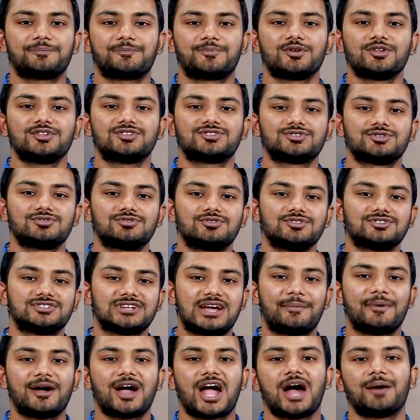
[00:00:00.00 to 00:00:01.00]
পরিচ্ছন্ন
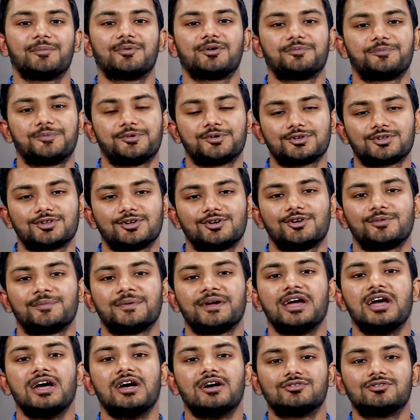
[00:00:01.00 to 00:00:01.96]
জামা কাপড় পরতে হবে